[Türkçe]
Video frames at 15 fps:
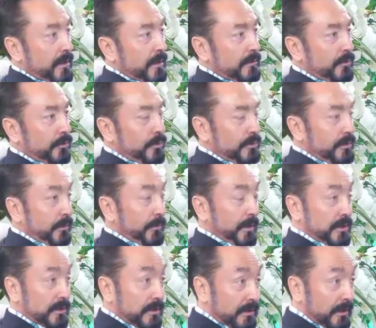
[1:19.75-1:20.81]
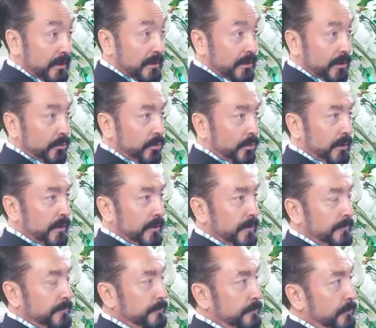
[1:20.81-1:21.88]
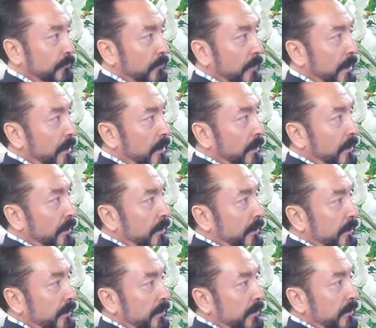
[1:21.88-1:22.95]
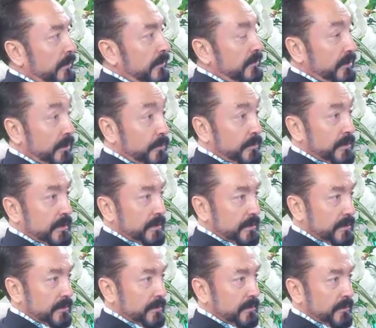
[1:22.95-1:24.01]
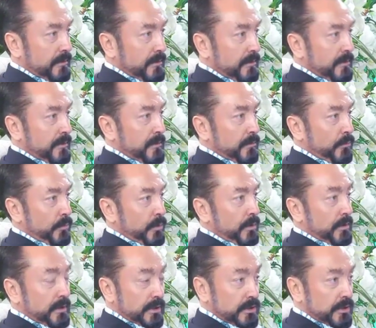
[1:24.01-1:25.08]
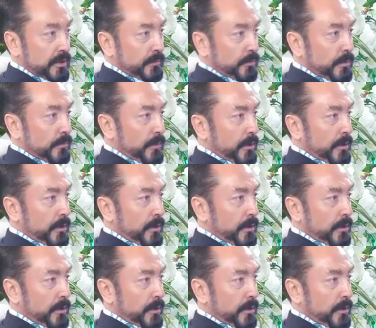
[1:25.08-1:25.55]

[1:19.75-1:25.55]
haklı göstermek için dini de kullanan, e, tipsiz, e, gıcık bir